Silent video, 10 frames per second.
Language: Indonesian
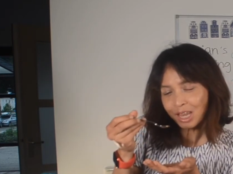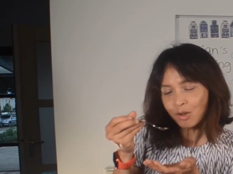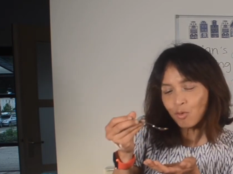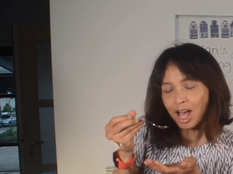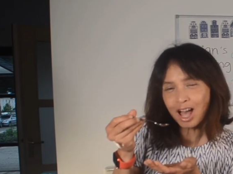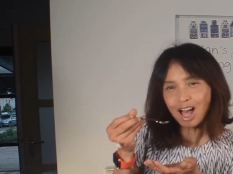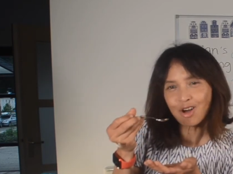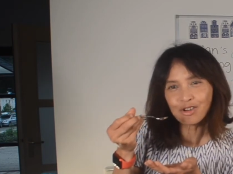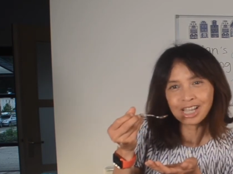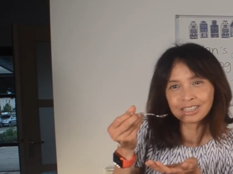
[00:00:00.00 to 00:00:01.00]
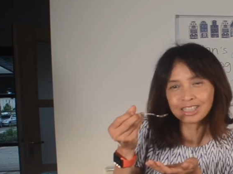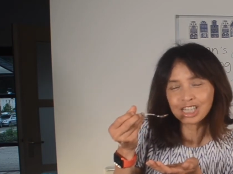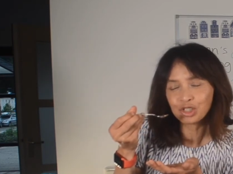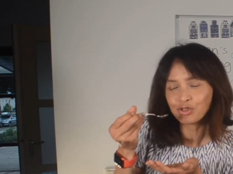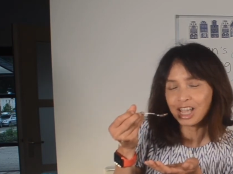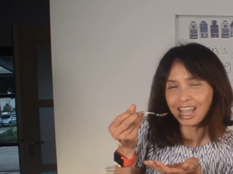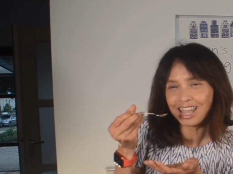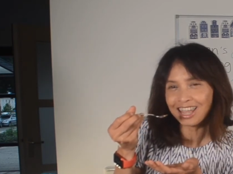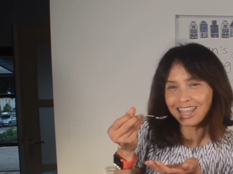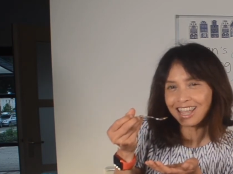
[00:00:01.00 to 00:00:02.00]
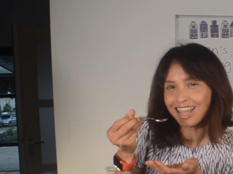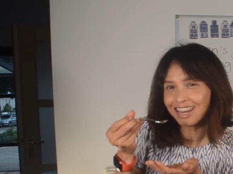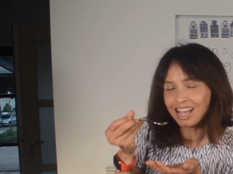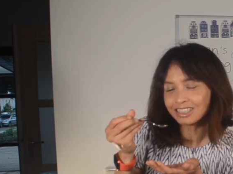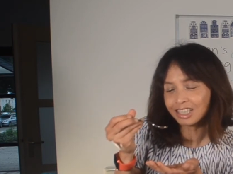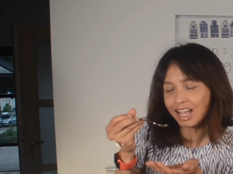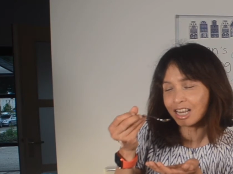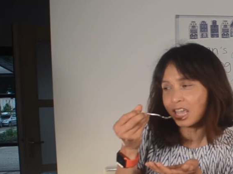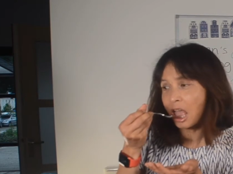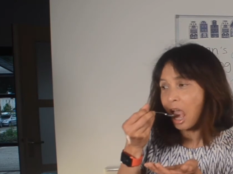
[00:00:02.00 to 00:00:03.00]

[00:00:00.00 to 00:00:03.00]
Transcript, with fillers: Wow, rasanya sudah enak sekali.